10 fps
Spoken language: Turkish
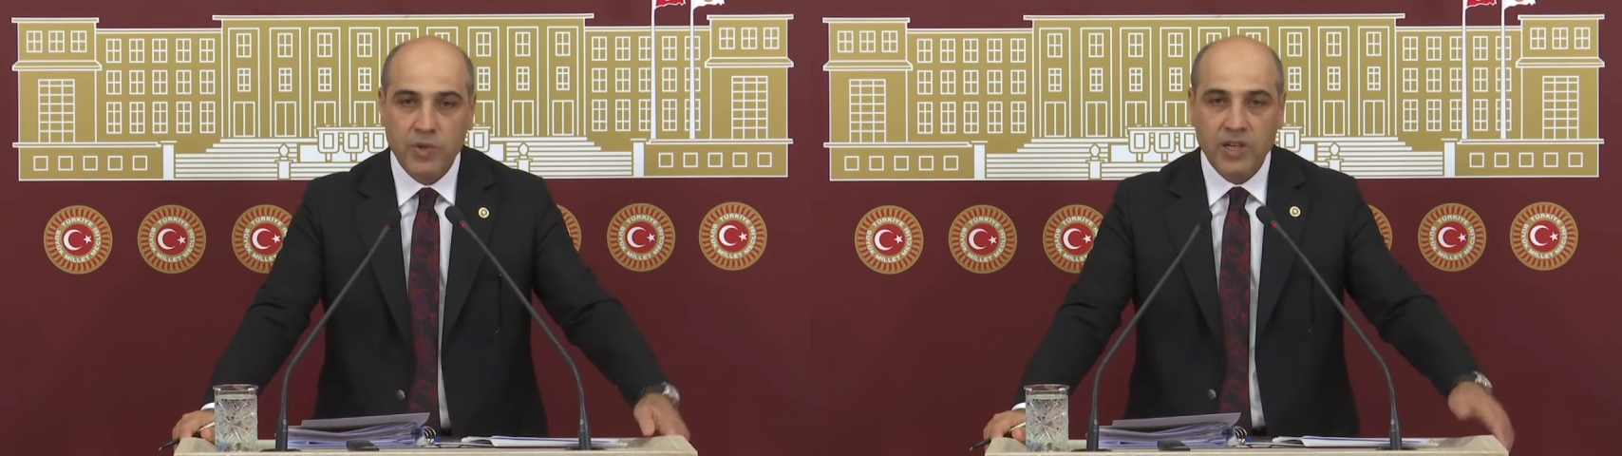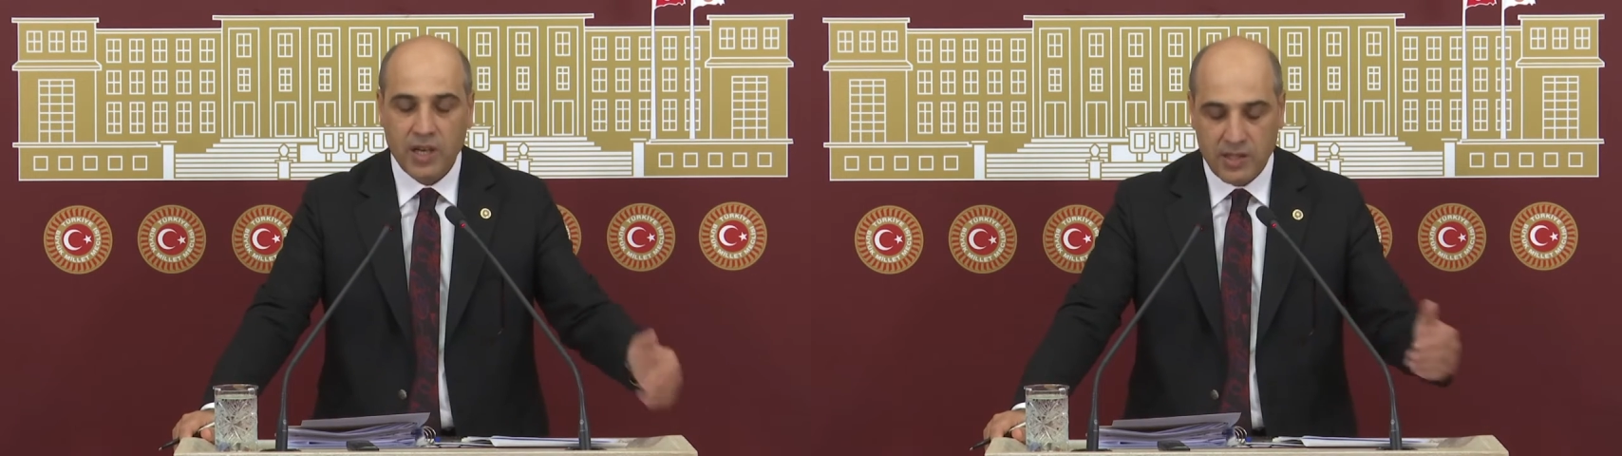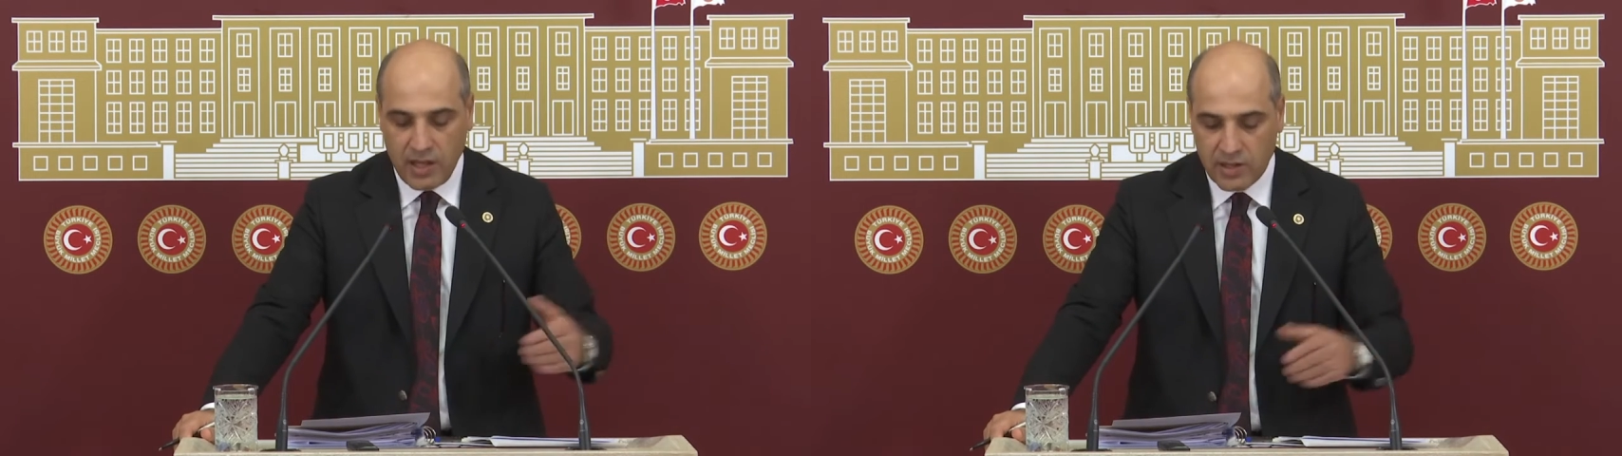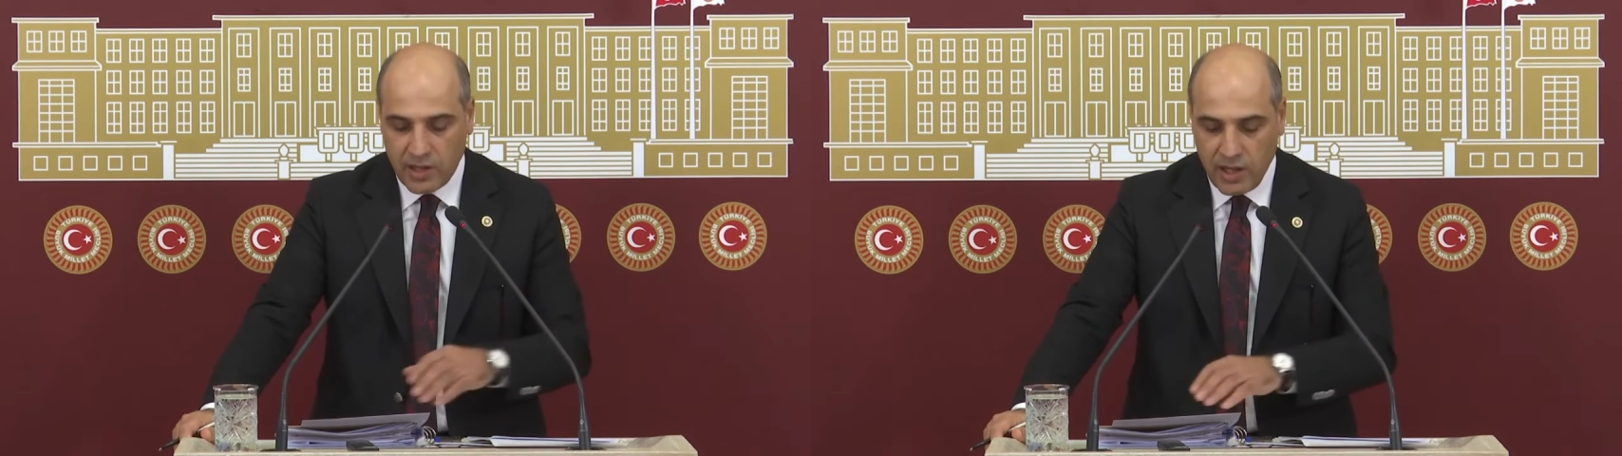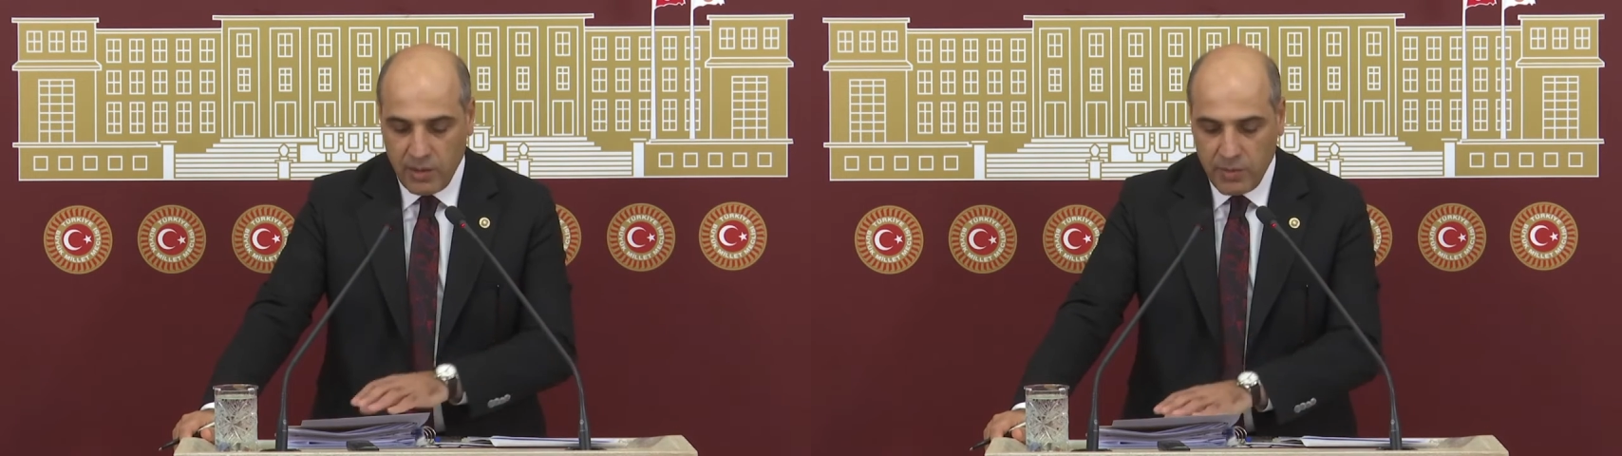bir kazanç
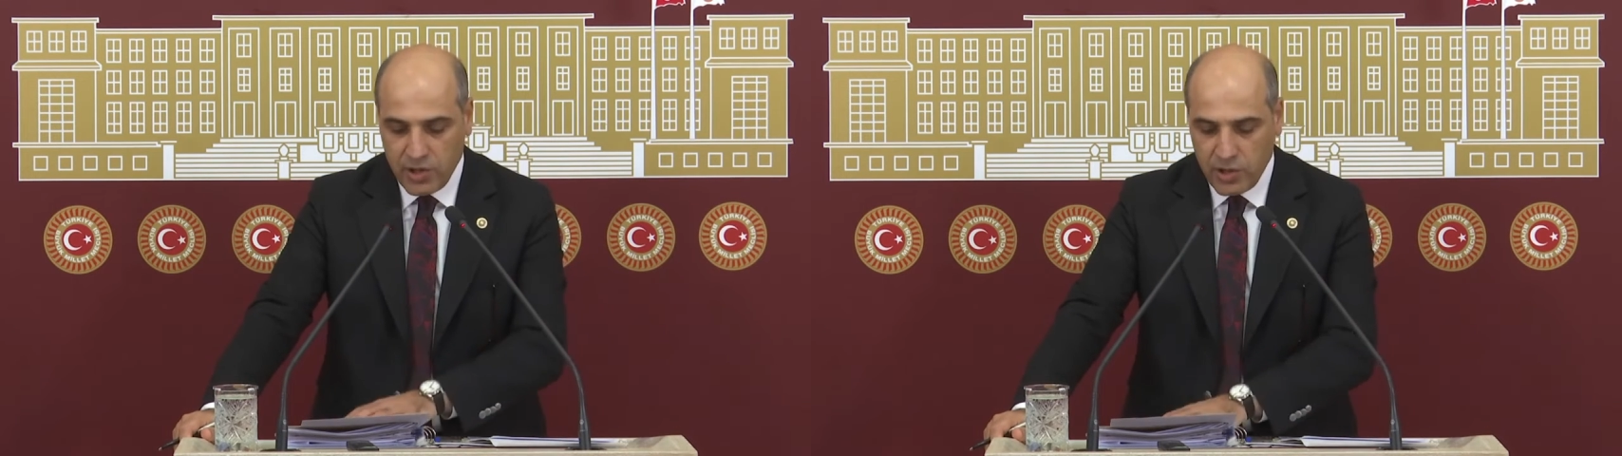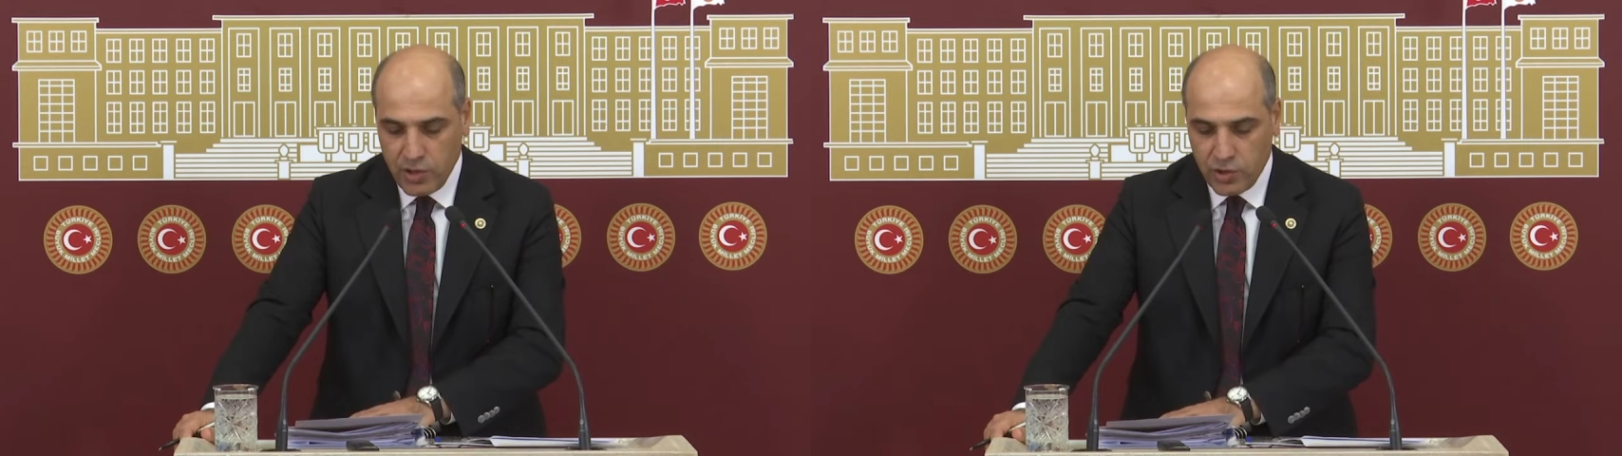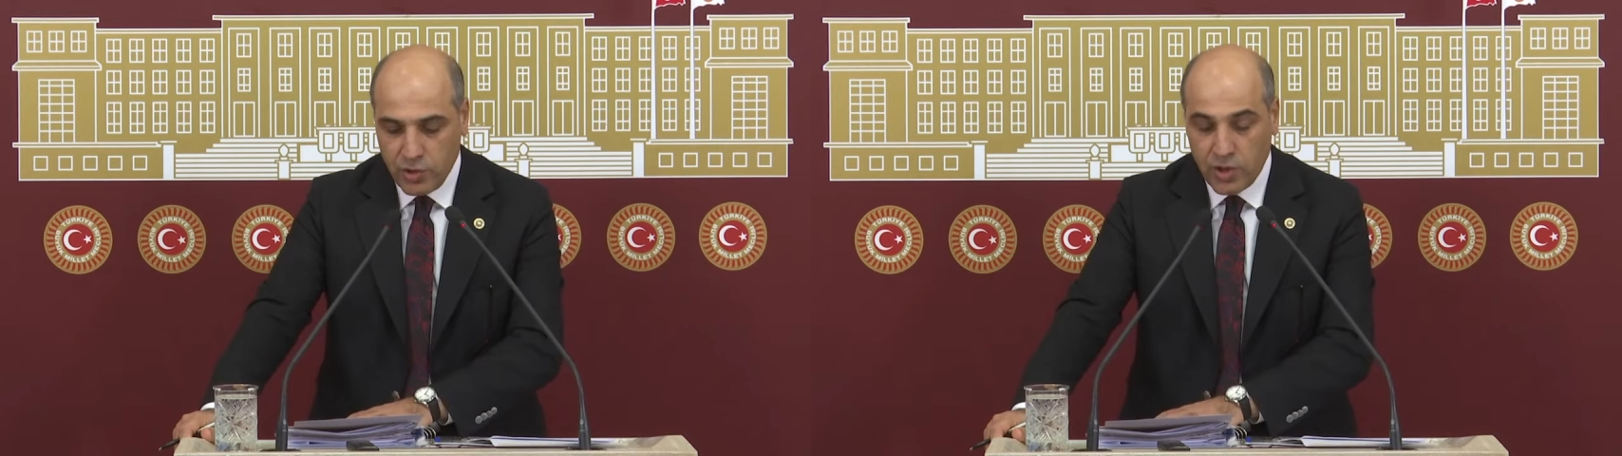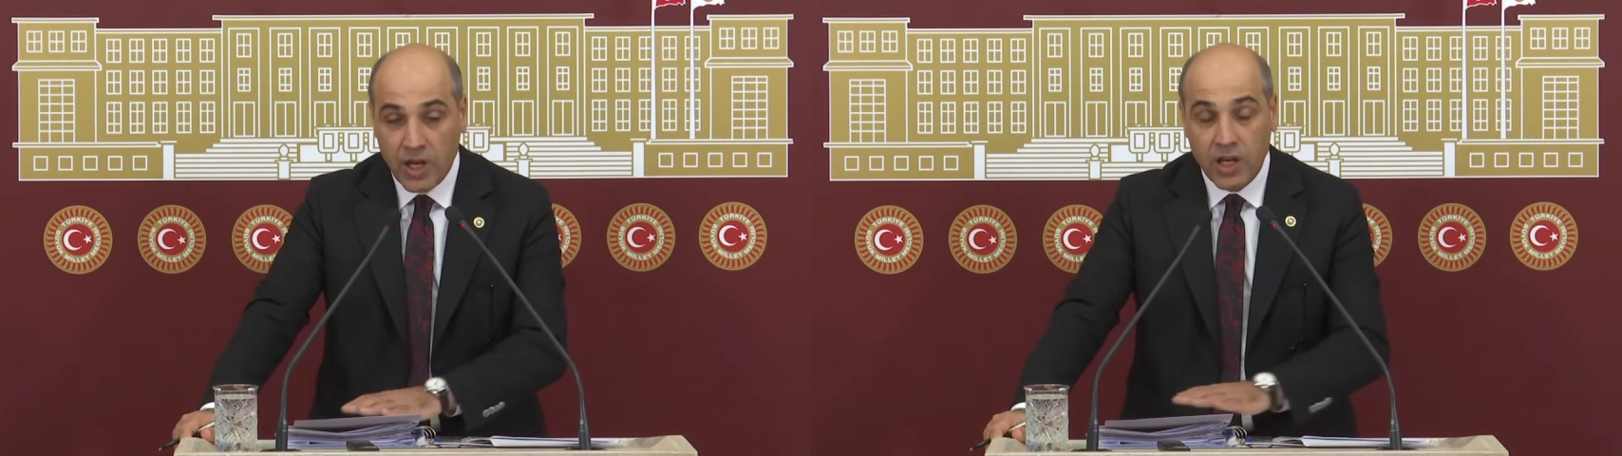sağlamaya çalışıyor.